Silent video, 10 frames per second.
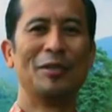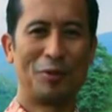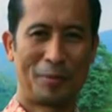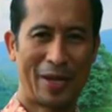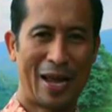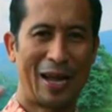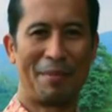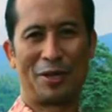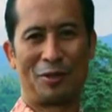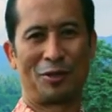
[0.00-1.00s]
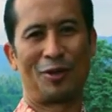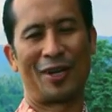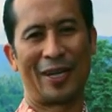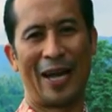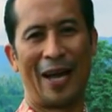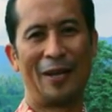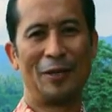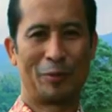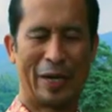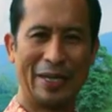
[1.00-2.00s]
supaya nggak masuk sorga,
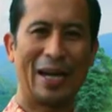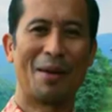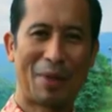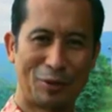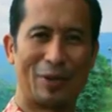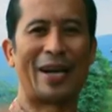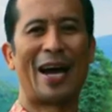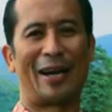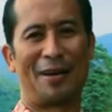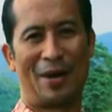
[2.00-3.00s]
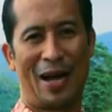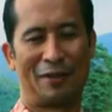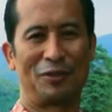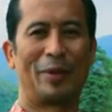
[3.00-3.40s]
supaya dia nggak masuk neraka, maaf.